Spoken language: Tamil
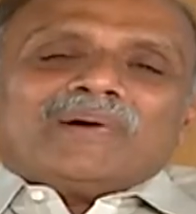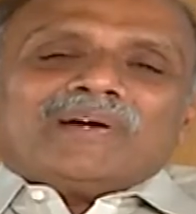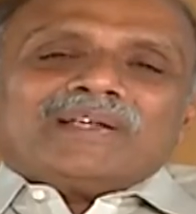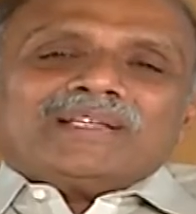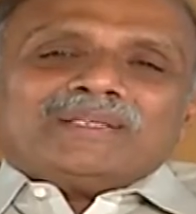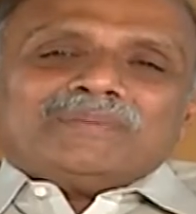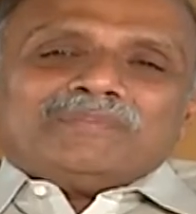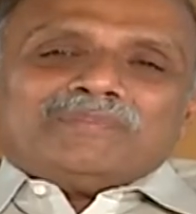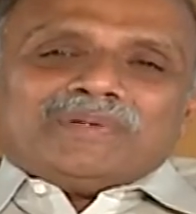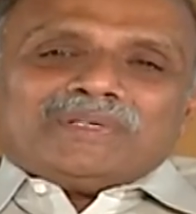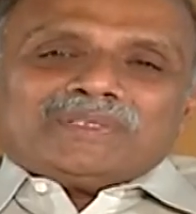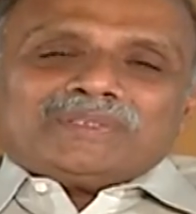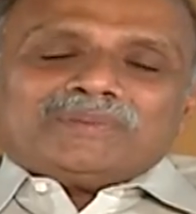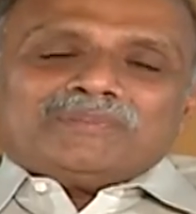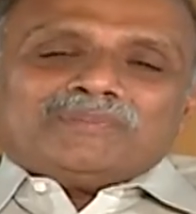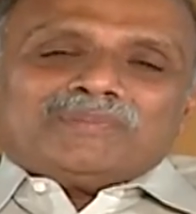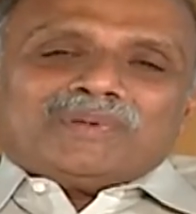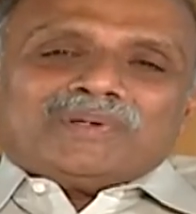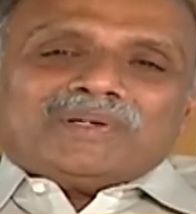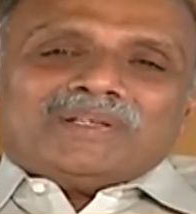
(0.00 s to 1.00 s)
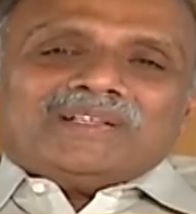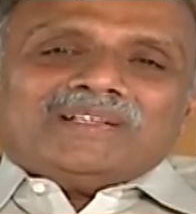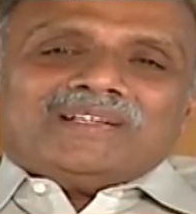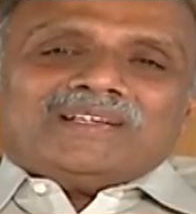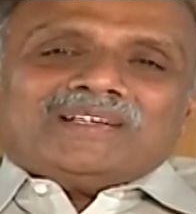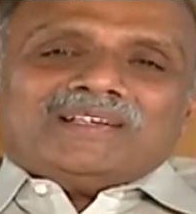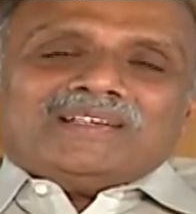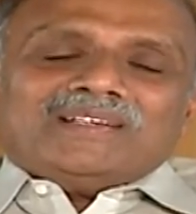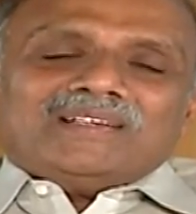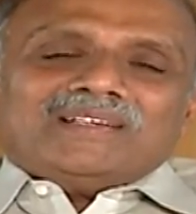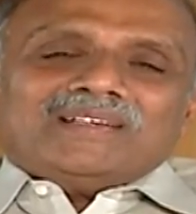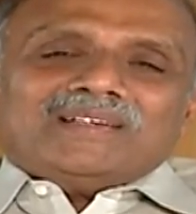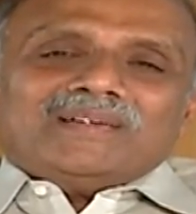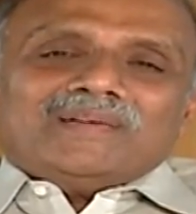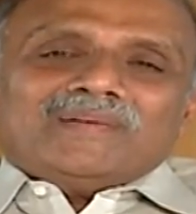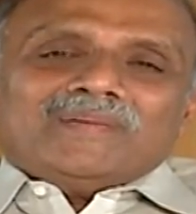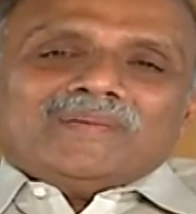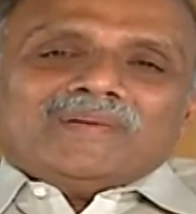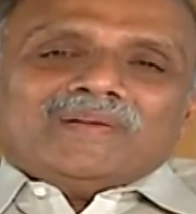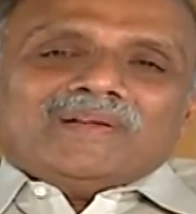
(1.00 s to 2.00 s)
பார்த்து பேசும் பொழுது
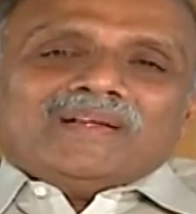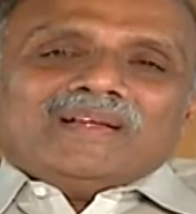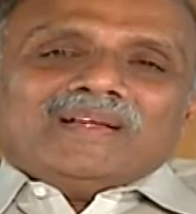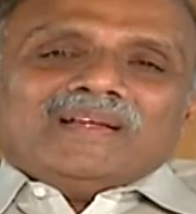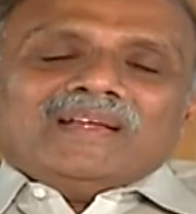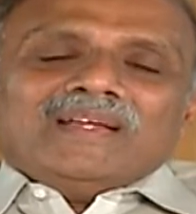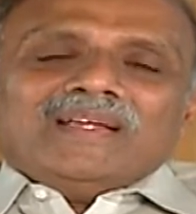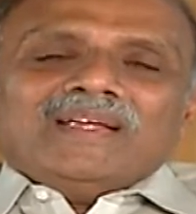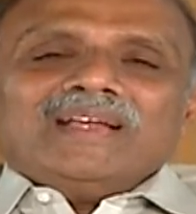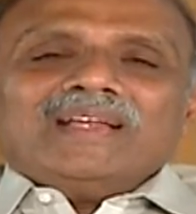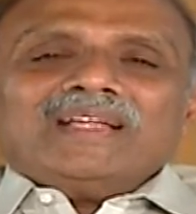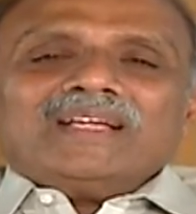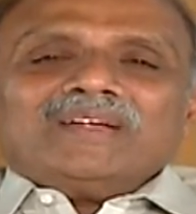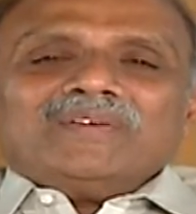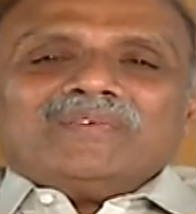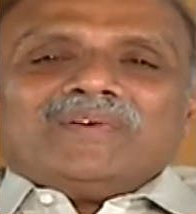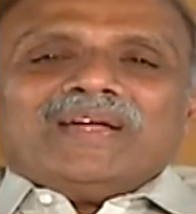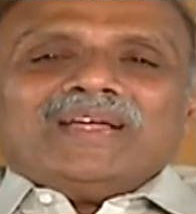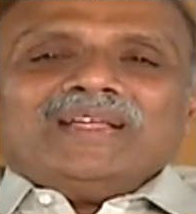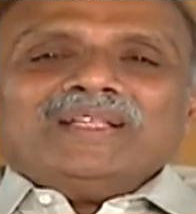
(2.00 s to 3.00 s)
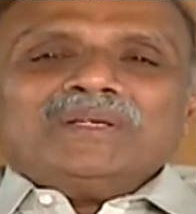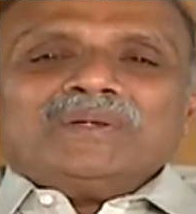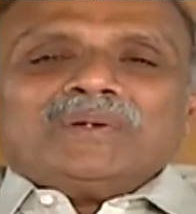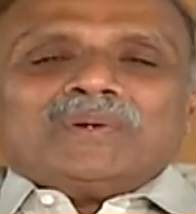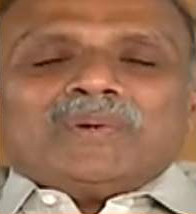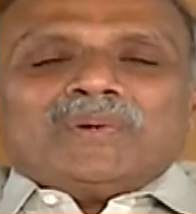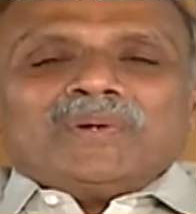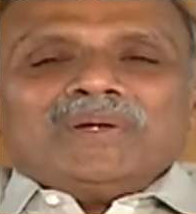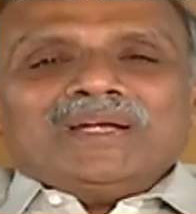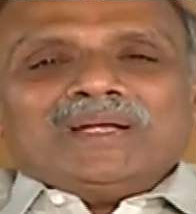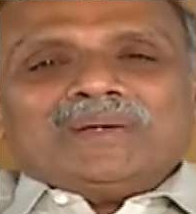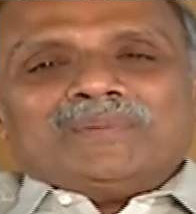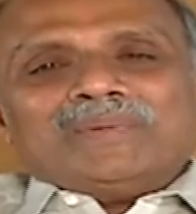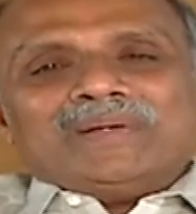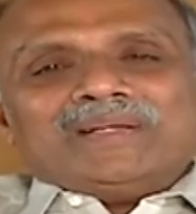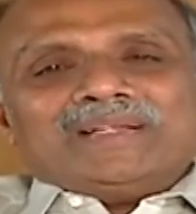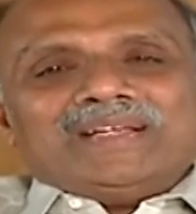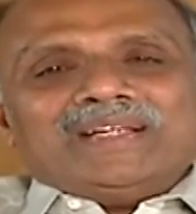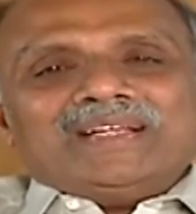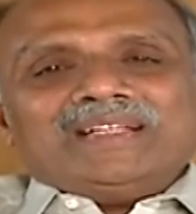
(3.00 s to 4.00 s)
எனக்கு வயது கூடின
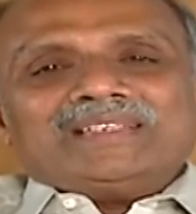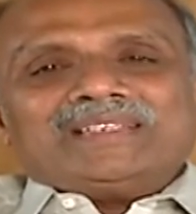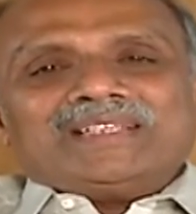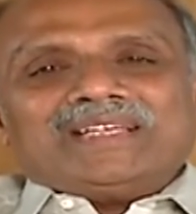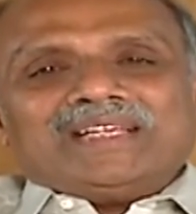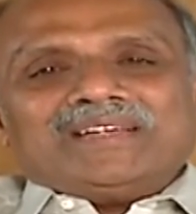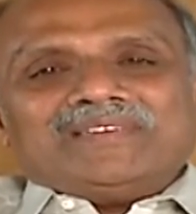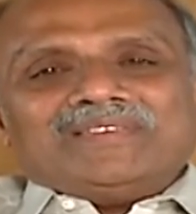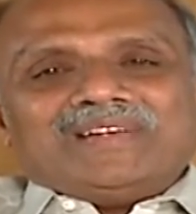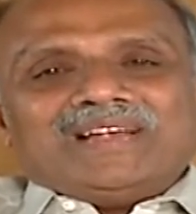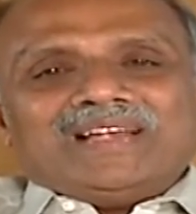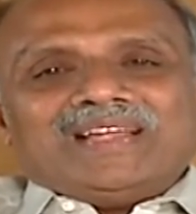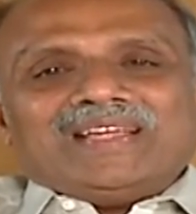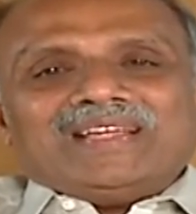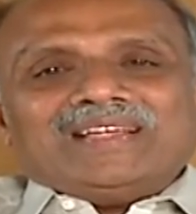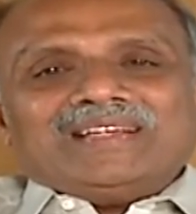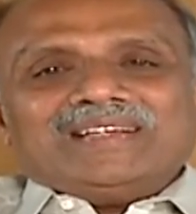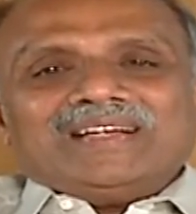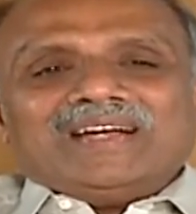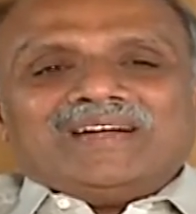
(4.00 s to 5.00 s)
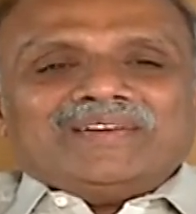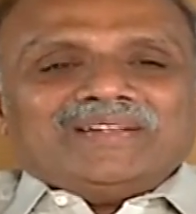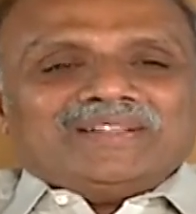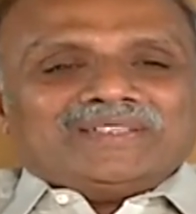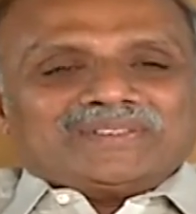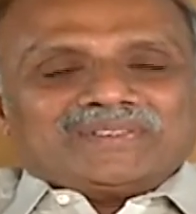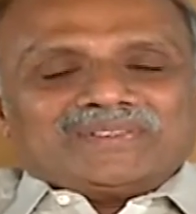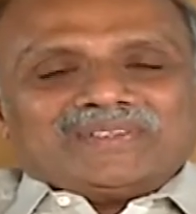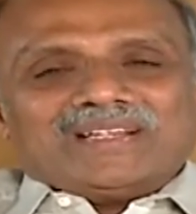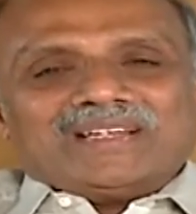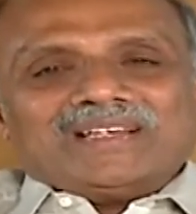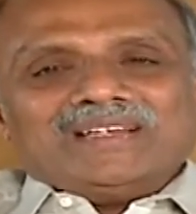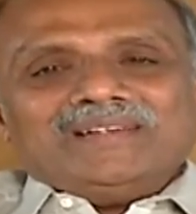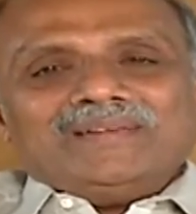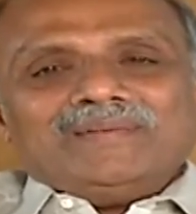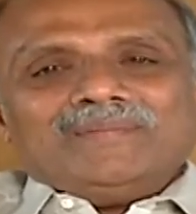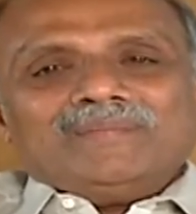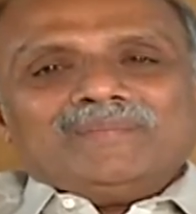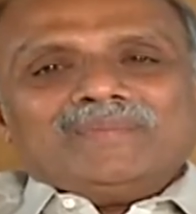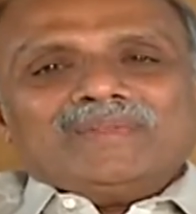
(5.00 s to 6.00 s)
மாதிரியே தெரியவில்லை அப்படின்னு சொன்னார்
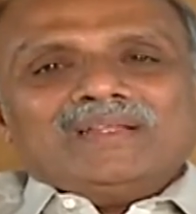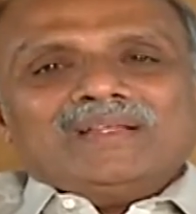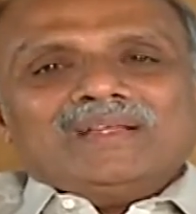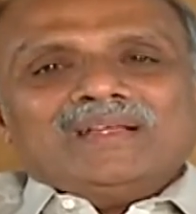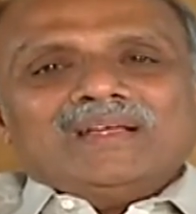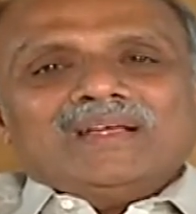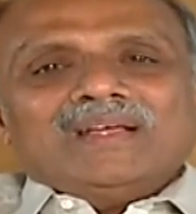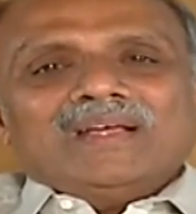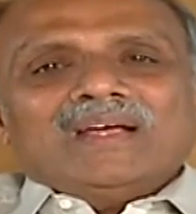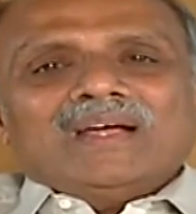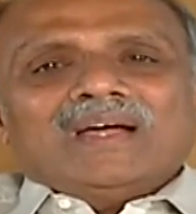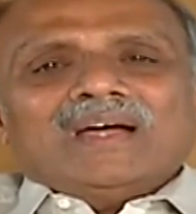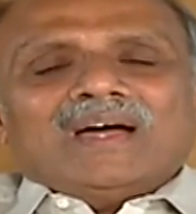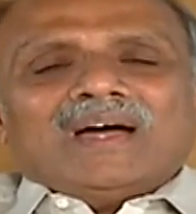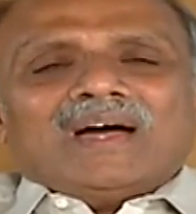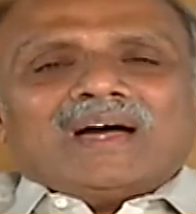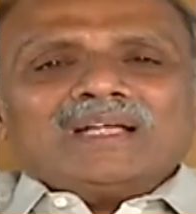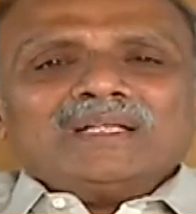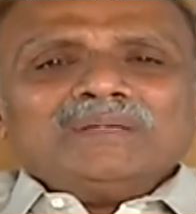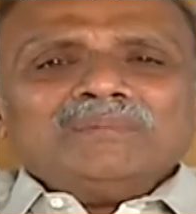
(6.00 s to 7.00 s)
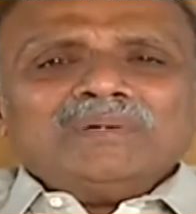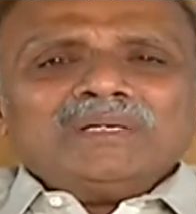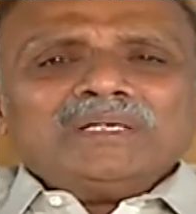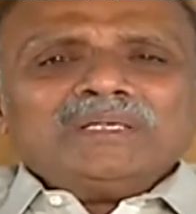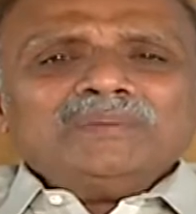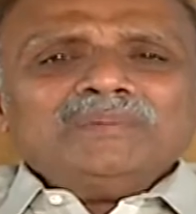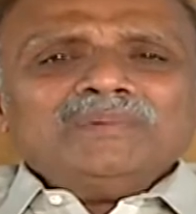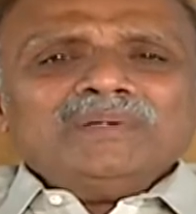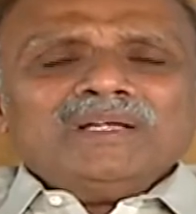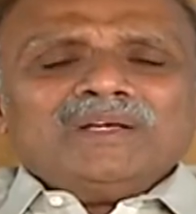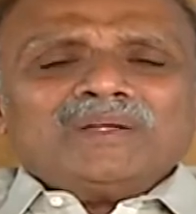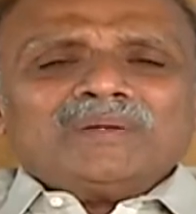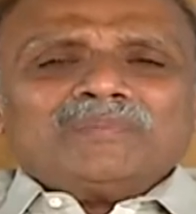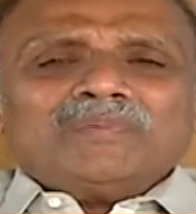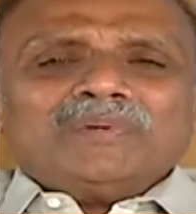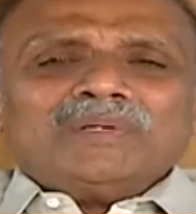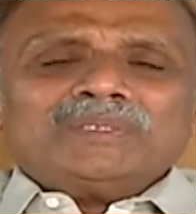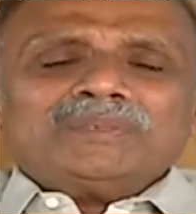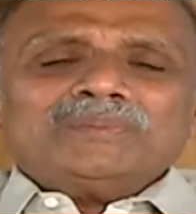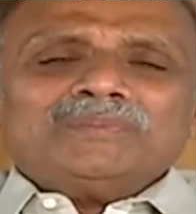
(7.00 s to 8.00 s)
அது மட்டும் இல்லை அவர்
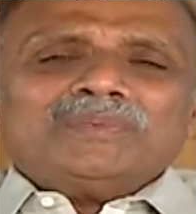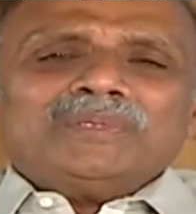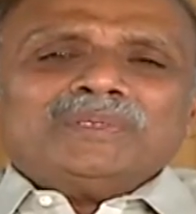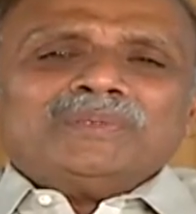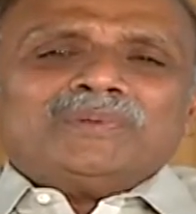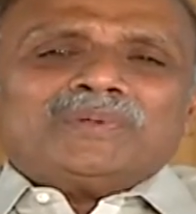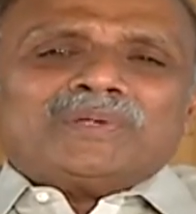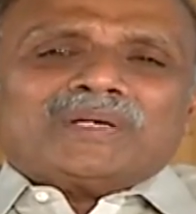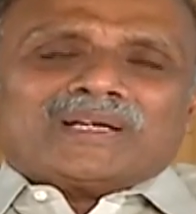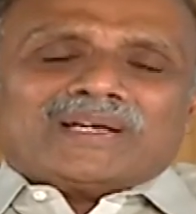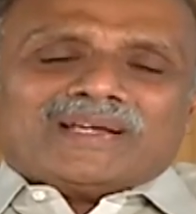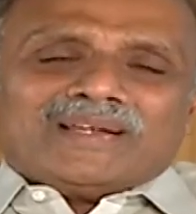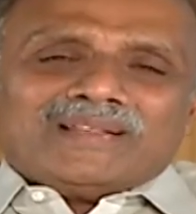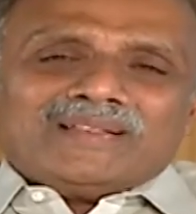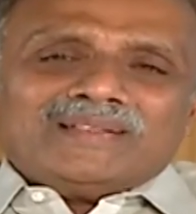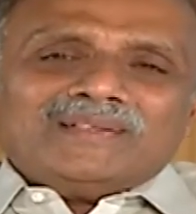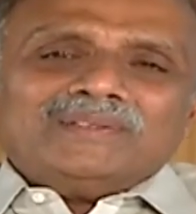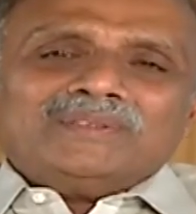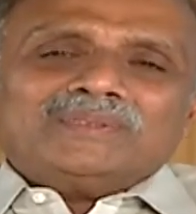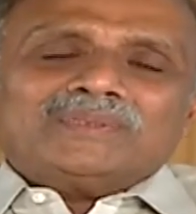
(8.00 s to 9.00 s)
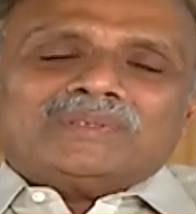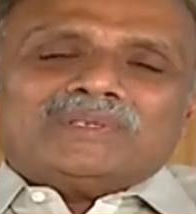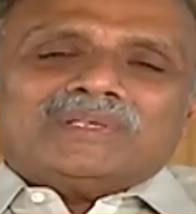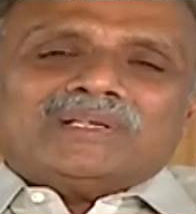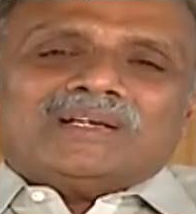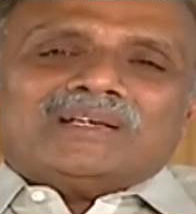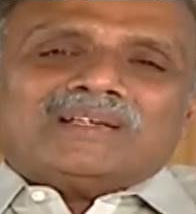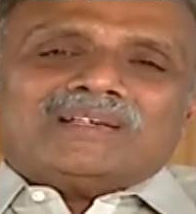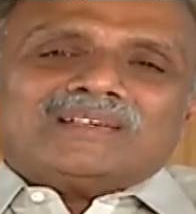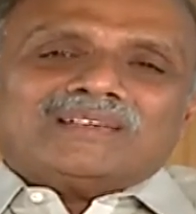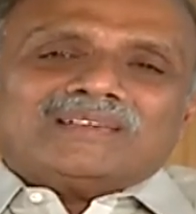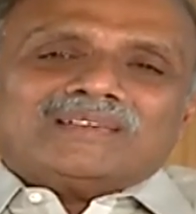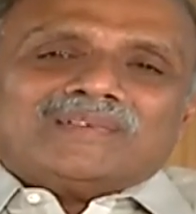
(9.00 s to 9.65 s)
பேசும்பொழுது ஒரு கருத்துன்னு சொன்னார்